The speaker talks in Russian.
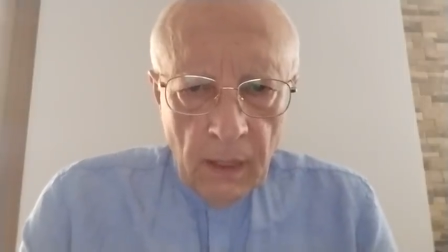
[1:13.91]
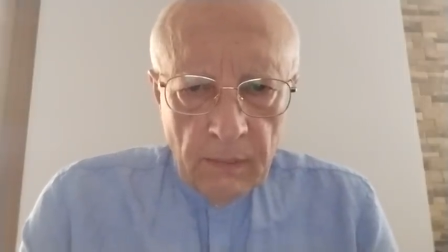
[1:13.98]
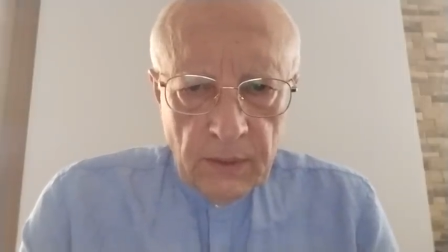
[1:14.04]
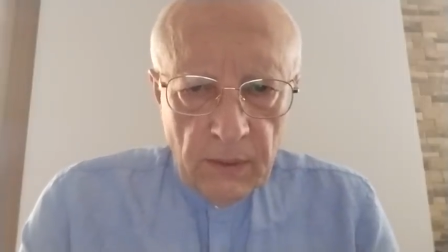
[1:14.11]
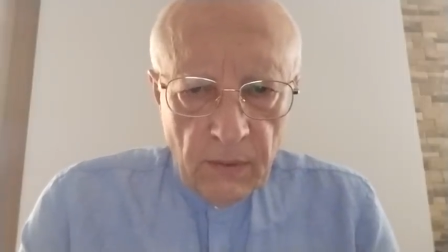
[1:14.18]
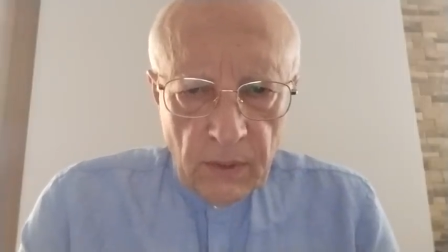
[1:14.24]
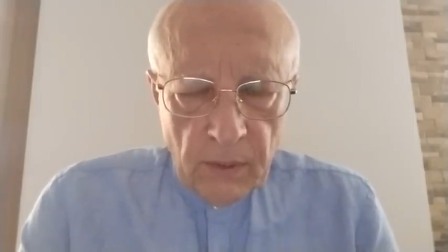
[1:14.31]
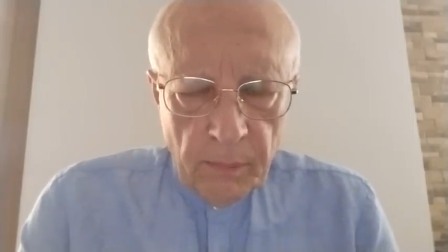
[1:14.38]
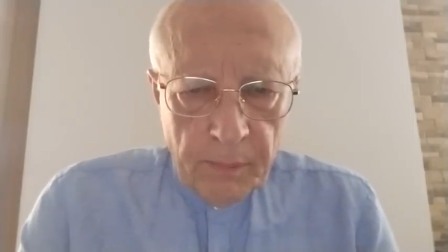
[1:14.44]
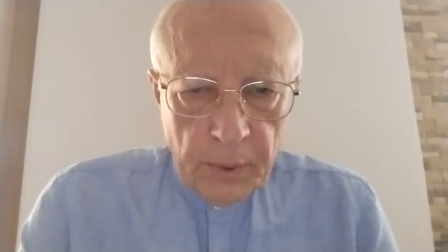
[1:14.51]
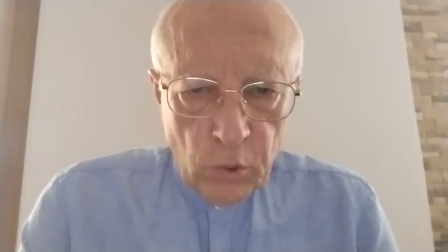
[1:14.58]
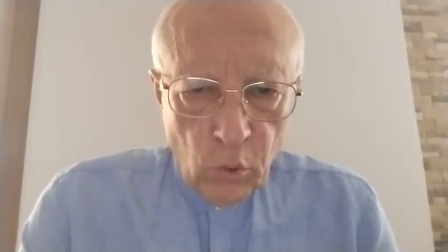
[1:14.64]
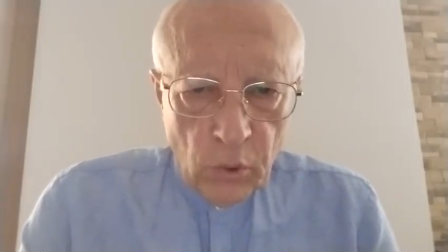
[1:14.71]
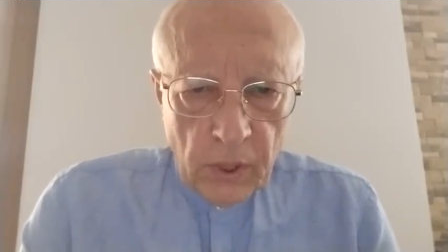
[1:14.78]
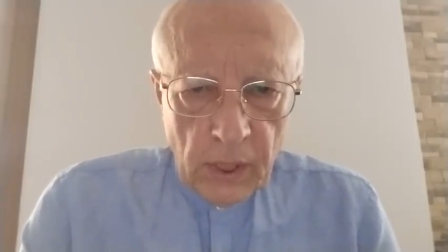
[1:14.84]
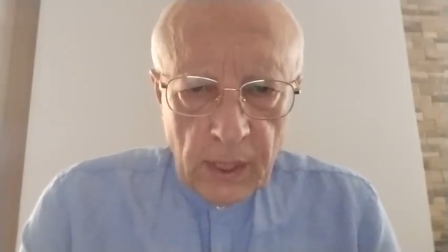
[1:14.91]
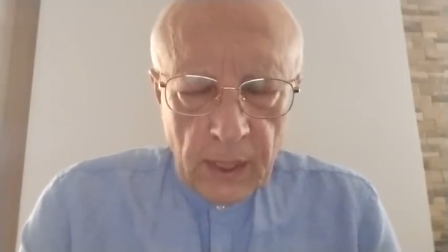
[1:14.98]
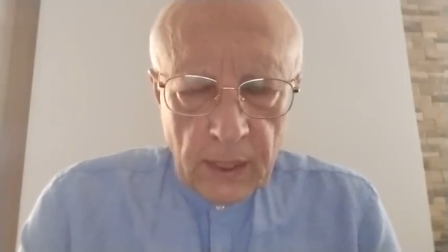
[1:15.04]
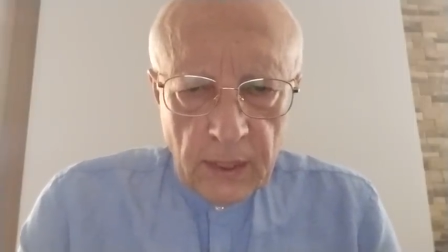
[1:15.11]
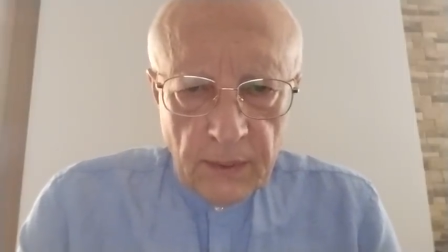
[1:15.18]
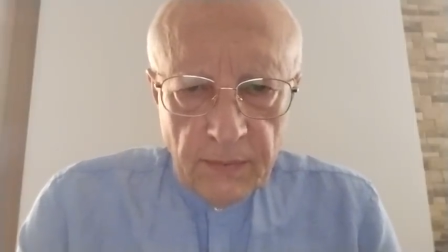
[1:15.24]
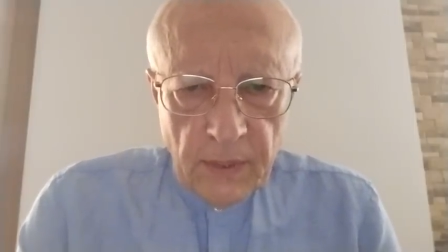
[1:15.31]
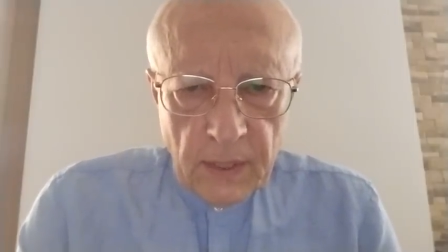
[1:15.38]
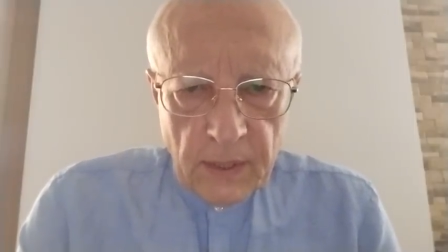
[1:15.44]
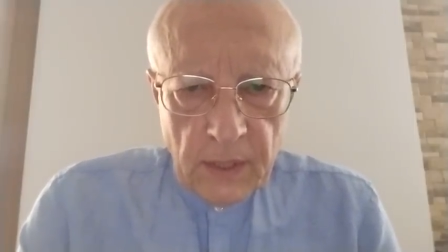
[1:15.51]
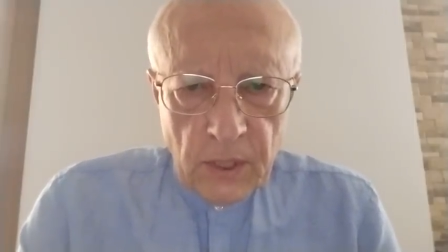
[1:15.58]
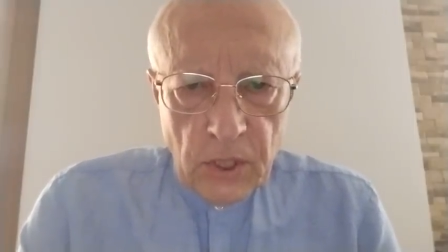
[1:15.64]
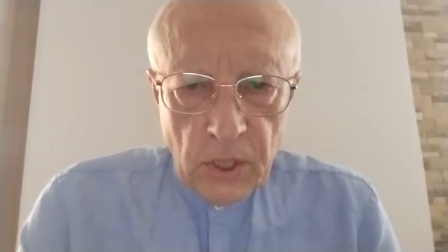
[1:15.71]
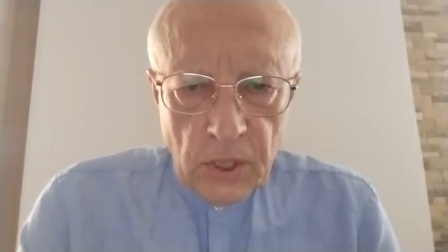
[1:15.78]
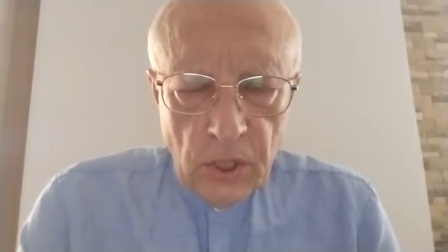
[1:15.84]
В Северном потоке, как
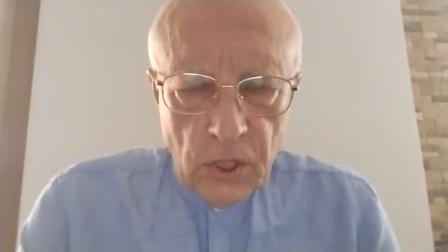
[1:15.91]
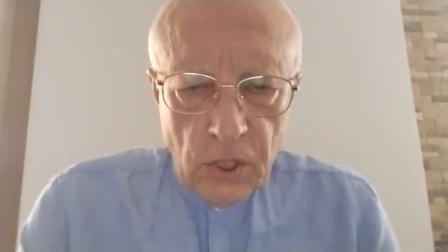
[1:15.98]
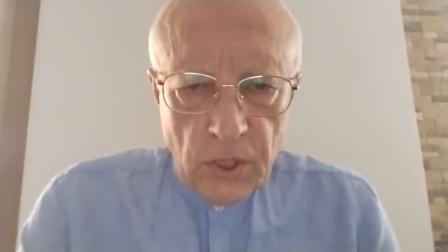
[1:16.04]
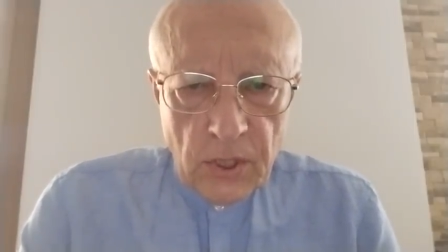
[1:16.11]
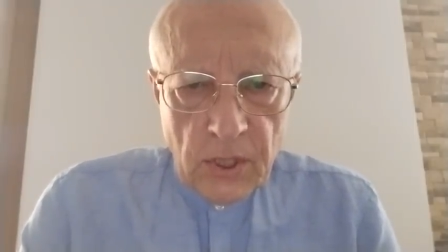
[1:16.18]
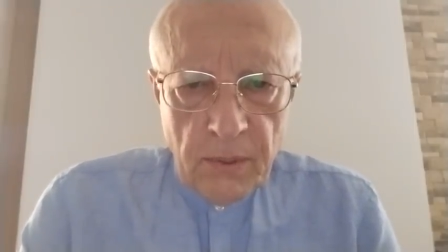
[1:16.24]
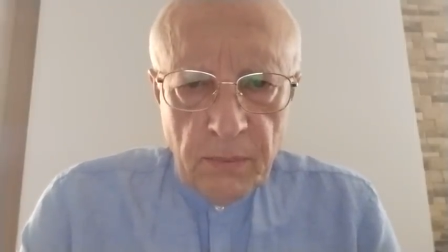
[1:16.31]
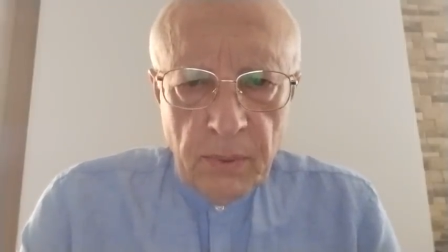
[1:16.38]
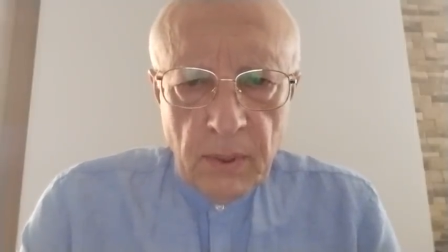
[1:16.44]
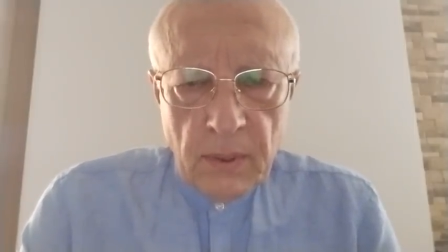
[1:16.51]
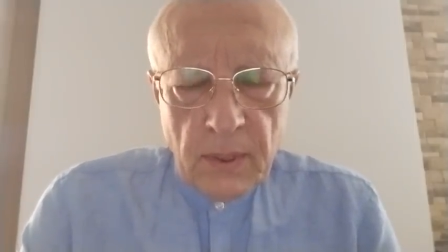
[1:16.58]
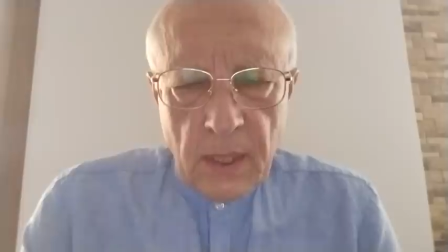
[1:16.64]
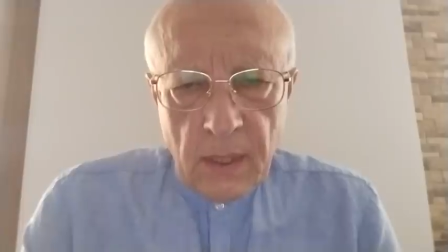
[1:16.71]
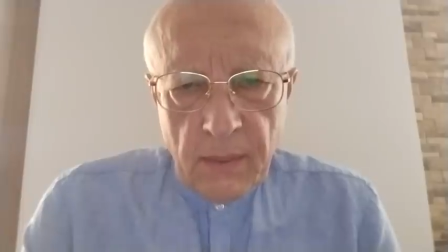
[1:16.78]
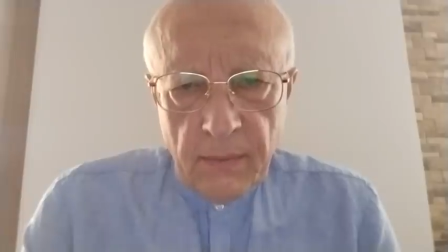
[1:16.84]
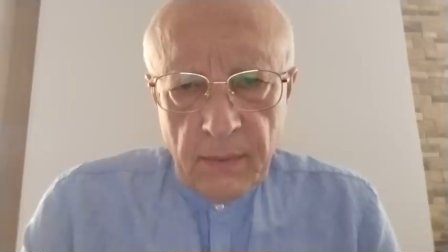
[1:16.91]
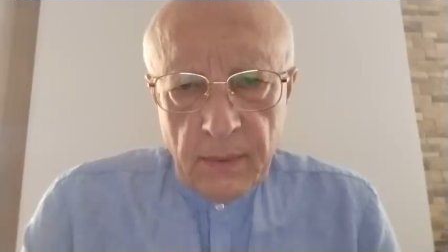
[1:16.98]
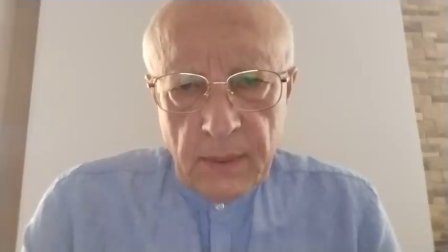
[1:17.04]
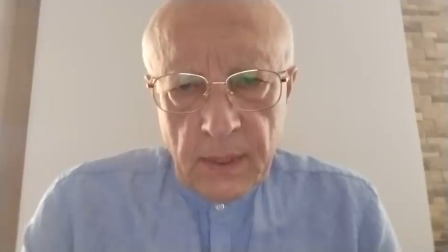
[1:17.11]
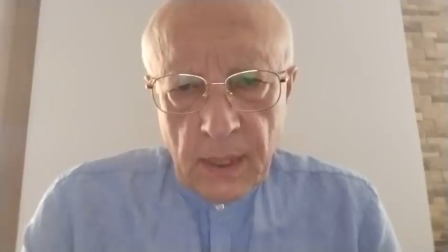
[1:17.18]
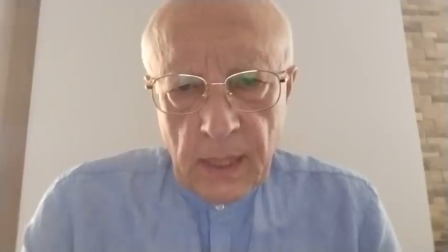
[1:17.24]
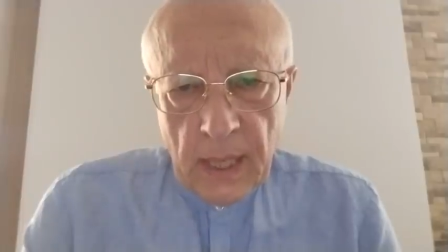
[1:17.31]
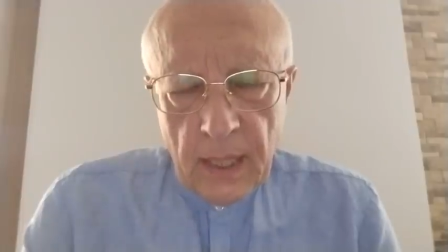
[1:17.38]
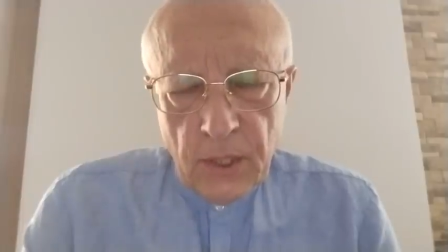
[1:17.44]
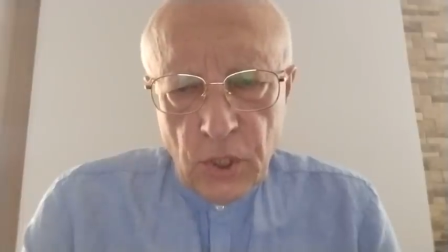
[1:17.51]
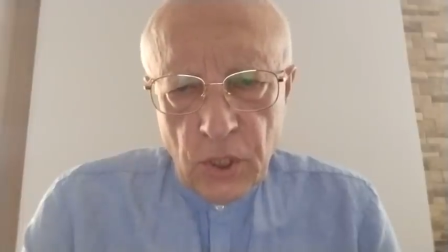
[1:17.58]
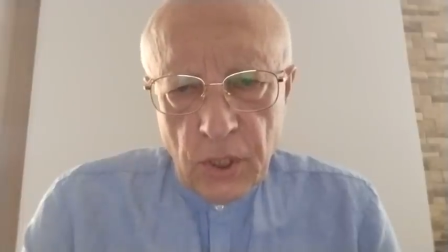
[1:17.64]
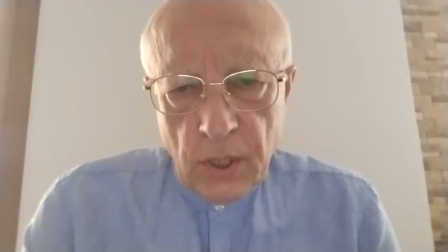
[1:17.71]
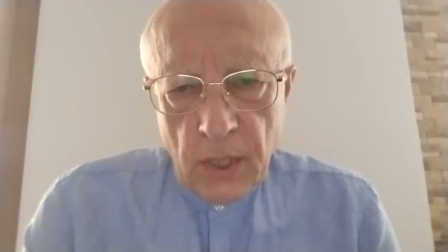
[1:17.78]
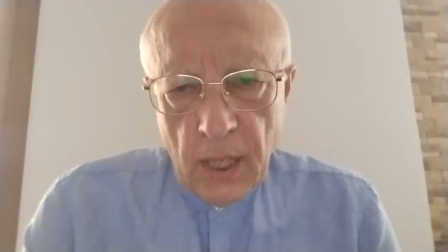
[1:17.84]
известно, технически был
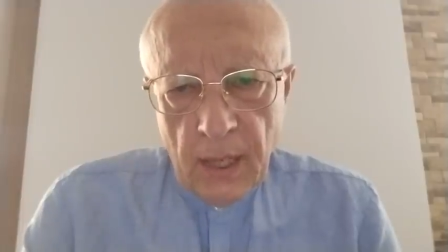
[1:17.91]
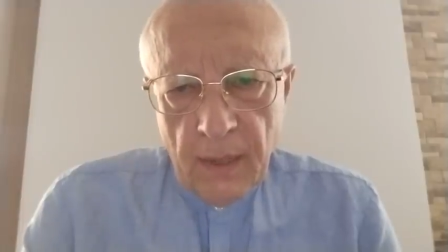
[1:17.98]
закачан,